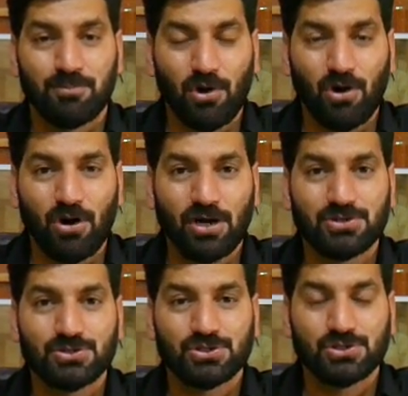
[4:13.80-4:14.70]

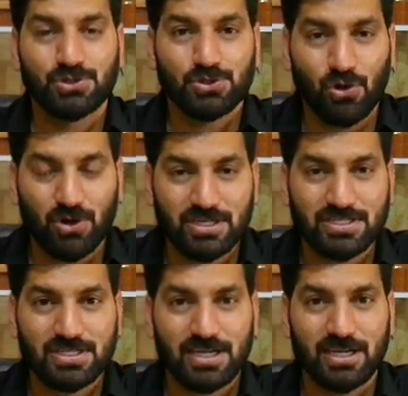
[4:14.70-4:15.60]
बहुत शॉर्ट
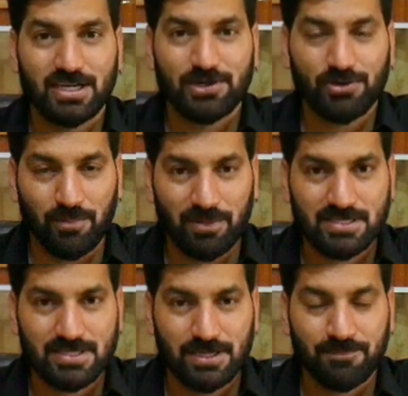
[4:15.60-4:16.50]
से
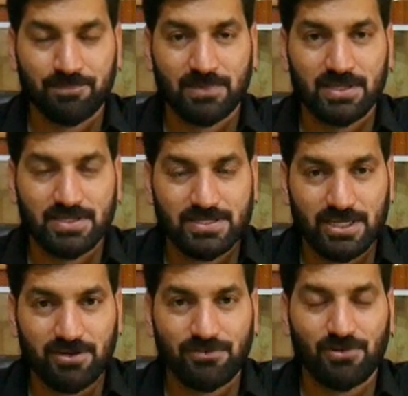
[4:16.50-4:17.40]
टॉपिक्स हैं
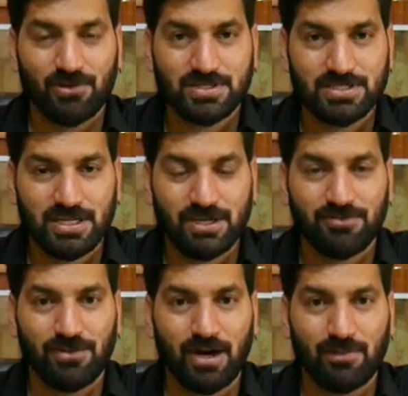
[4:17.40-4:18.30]
सिर्फ और
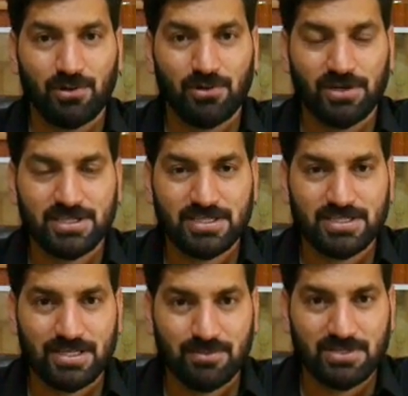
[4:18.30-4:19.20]
सिर्फ आप लोग यू का
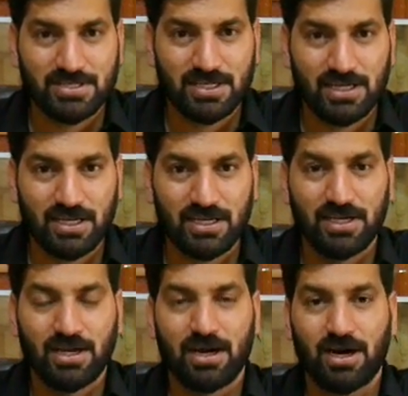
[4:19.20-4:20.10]
सिलेबस
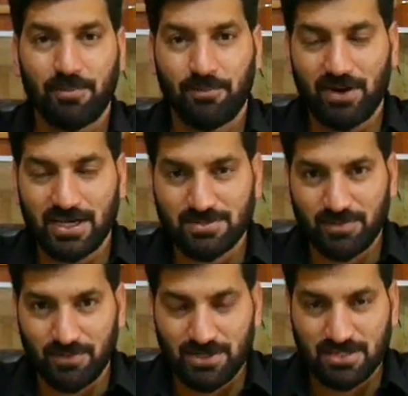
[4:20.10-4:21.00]
देखें आप पास्ट
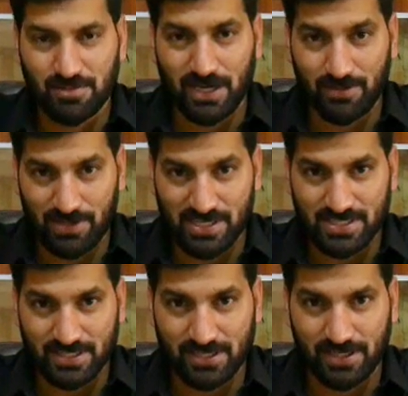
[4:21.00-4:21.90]
पेपर से भी हेल्प ले
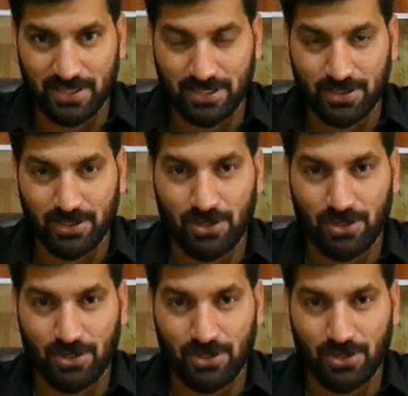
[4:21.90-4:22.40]
सकते हैं